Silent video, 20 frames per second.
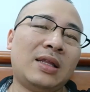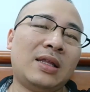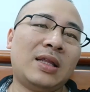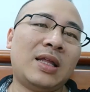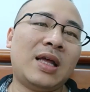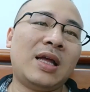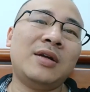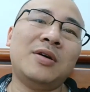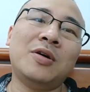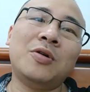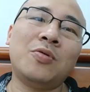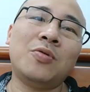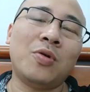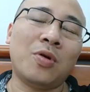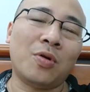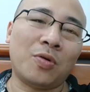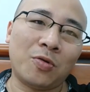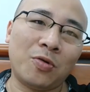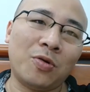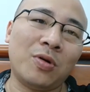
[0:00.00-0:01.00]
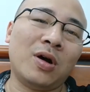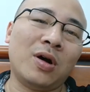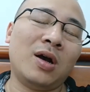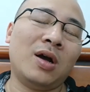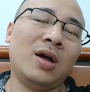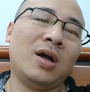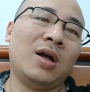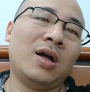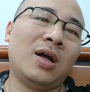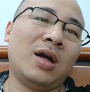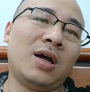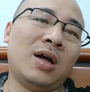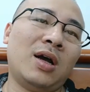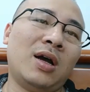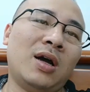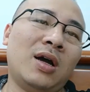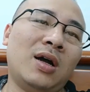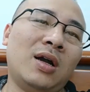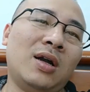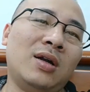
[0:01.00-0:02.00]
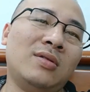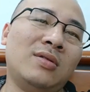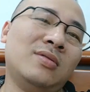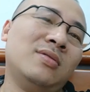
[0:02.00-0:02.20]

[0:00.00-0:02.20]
Thiên Hứa Khổ Cua, à,